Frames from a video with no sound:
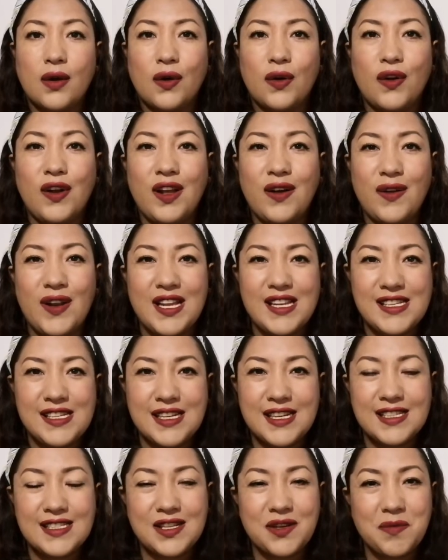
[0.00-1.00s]
Hola, hola
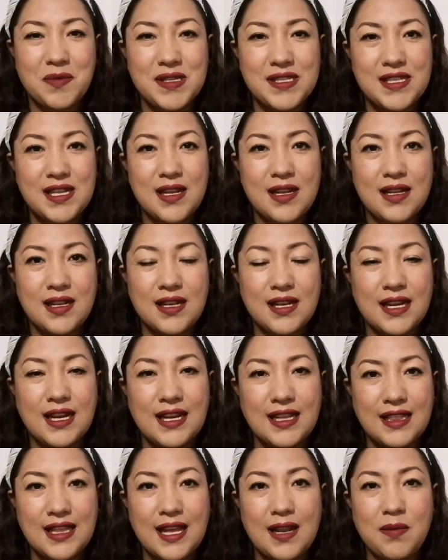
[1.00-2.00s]
chicas, ¿cómo están?
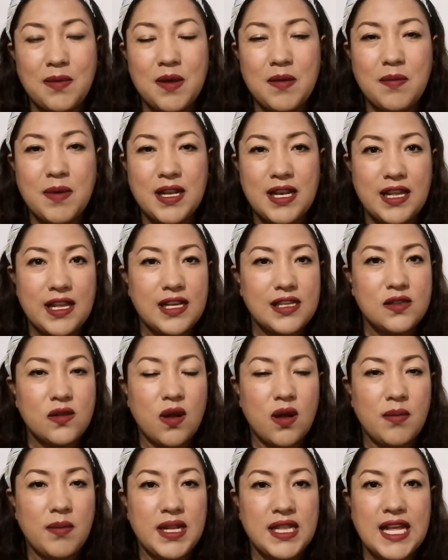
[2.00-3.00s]
¿Qué tal? Bienvenidas
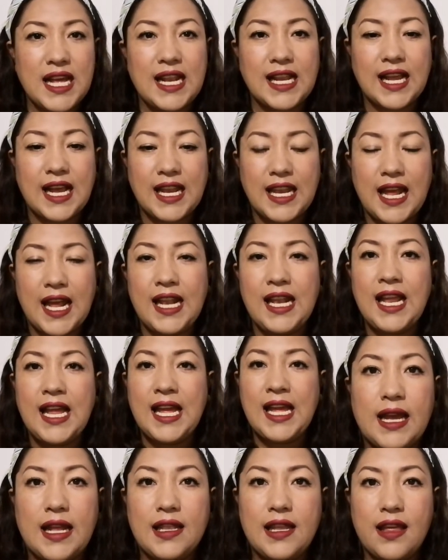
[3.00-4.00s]
nuevamente al canal.
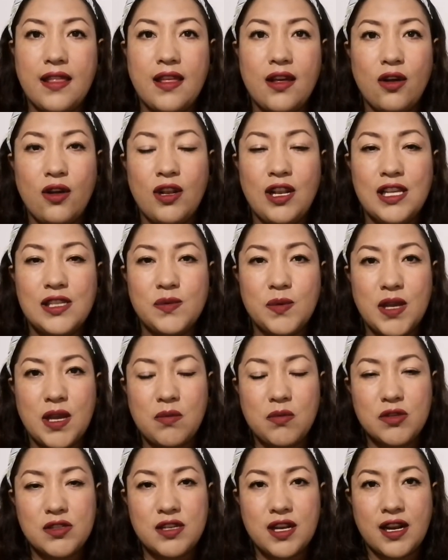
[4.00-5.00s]
El día de hoy les voy
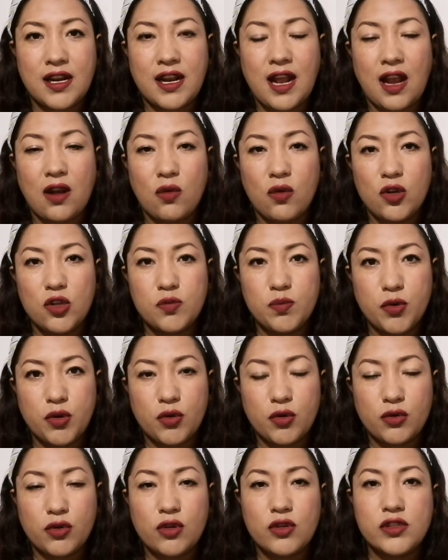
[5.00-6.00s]
a mostrar algunos
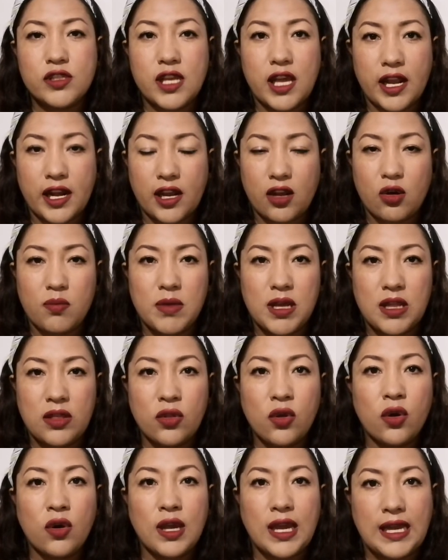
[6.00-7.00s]
productos que
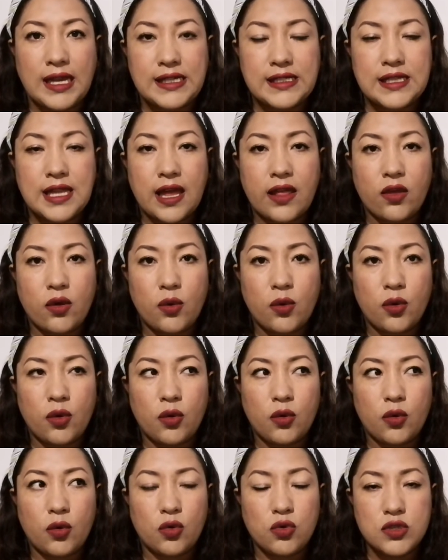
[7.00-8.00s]
recomiendo que he estado
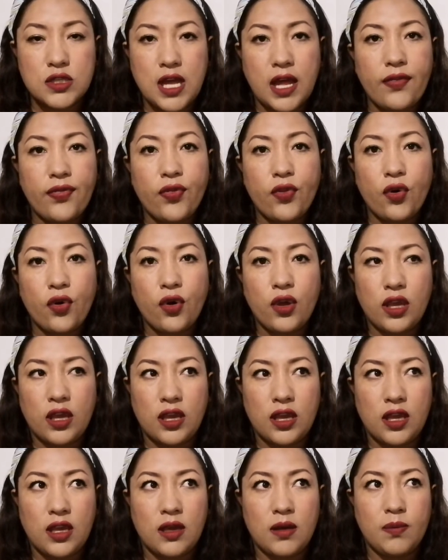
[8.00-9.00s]
usando
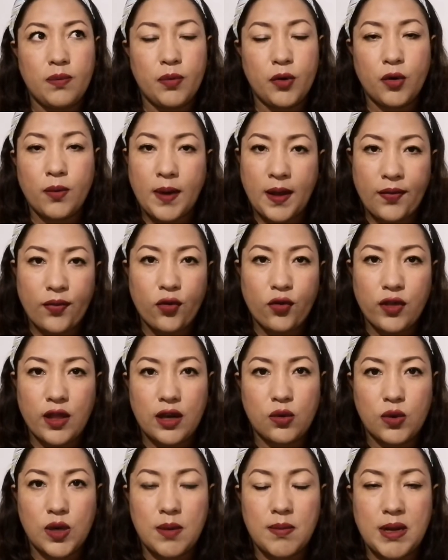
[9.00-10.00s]
y probando de
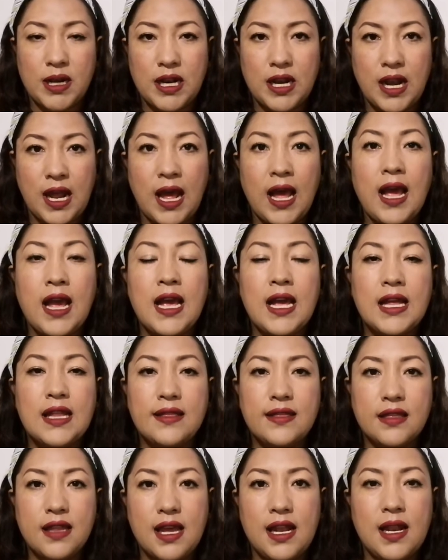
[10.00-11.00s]
alguna manera
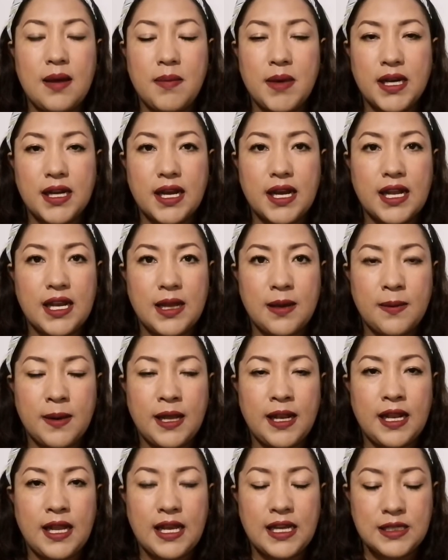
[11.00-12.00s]
de la marca de
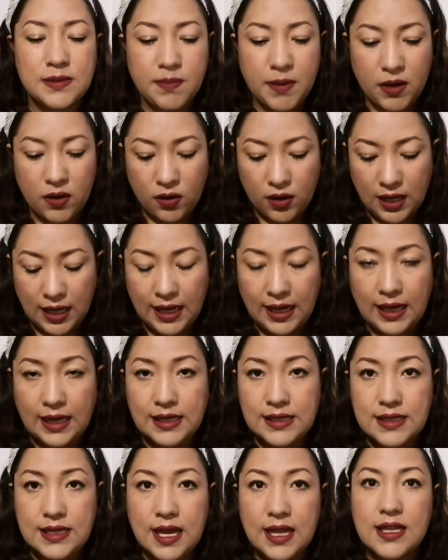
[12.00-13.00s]
Level. Espero
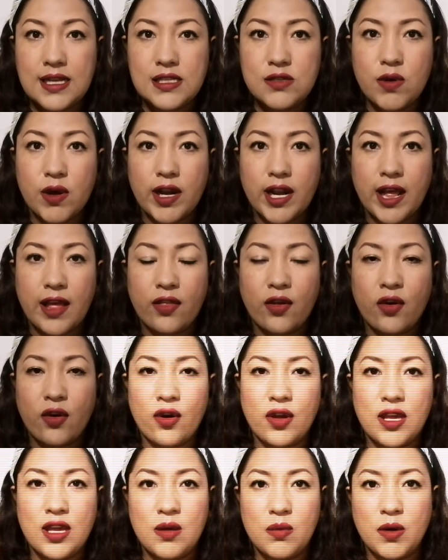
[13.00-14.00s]
que sean de su
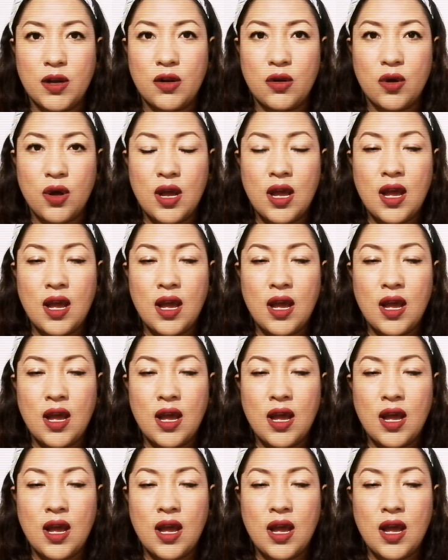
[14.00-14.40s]
agrado y bueno,